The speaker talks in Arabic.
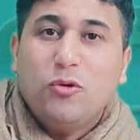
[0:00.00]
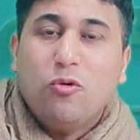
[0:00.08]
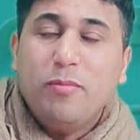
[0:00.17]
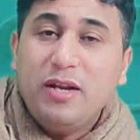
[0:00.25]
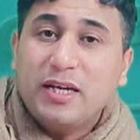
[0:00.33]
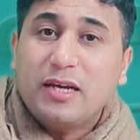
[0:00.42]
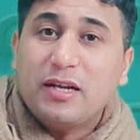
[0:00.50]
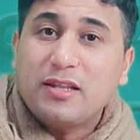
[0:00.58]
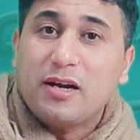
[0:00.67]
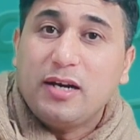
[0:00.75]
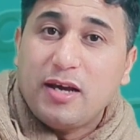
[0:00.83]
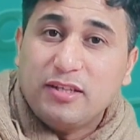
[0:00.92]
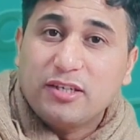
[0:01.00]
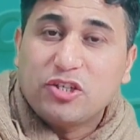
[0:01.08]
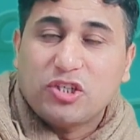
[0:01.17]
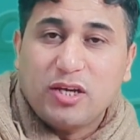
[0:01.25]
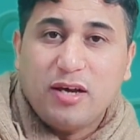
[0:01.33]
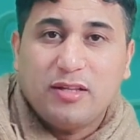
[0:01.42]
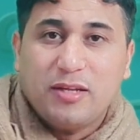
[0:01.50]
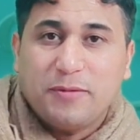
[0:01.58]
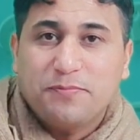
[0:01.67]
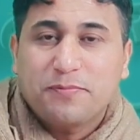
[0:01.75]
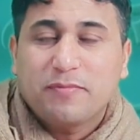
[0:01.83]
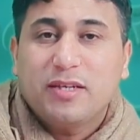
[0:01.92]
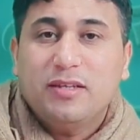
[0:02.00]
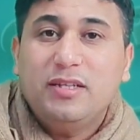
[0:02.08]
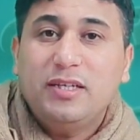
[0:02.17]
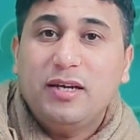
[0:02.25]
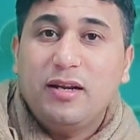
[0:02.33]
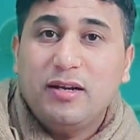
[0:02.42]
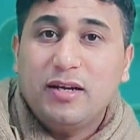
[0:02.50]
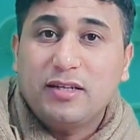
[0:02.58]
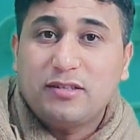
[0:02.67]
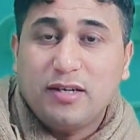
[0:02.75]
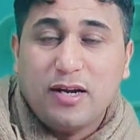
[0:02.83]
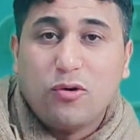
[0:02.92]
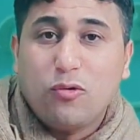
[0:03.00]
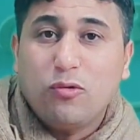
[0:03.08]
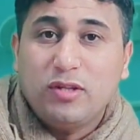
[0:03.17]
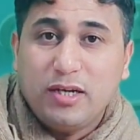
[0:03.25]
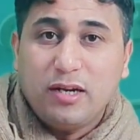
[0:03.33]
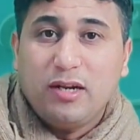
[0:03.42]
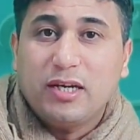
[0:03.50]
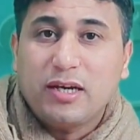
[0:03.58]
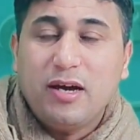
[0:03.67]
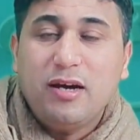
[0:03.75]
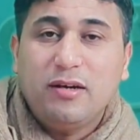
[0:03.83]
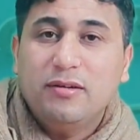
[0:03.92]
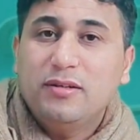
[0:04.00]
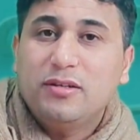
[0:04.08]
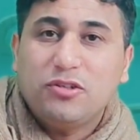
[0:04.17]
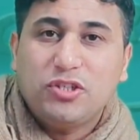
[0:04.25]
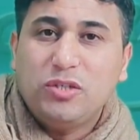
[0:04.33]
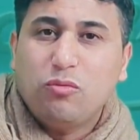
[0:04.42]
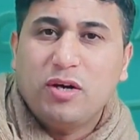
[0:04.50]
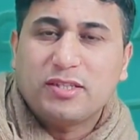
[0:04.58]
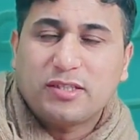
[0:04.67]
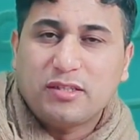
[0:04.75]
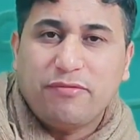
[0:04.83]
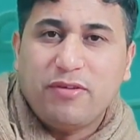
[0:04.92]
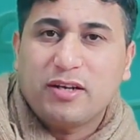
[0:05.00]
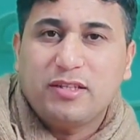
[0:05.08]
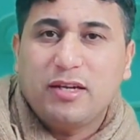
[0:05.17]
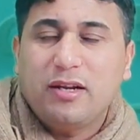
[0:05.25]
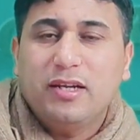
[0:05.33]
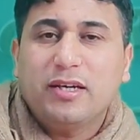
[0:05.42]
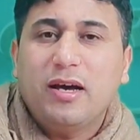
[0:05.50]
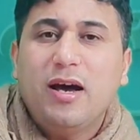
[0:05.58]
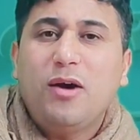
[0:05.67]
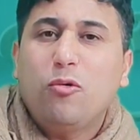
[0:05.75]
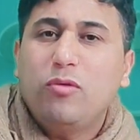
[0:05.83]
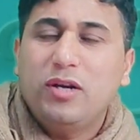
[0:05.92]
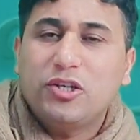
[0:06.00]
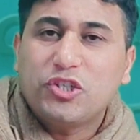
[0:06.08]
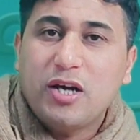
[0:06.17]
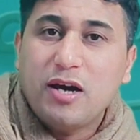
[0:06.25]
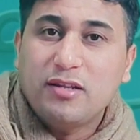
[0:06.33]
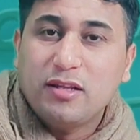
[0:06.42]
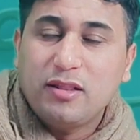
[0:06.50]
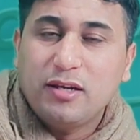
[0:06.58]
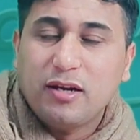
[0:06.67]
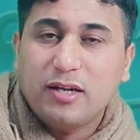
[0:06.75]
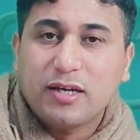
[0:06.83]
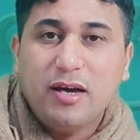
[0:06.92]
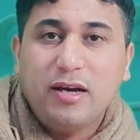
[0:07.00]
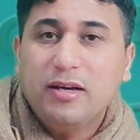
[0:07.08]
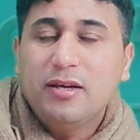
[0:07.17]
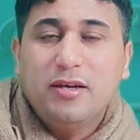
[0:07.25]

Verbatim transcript: وملي كنهضر على هذيك الشهاده ديال التنقل ديال اللقاح جواز السفر ديال اللقاح ولا شهاده ديال اللقاح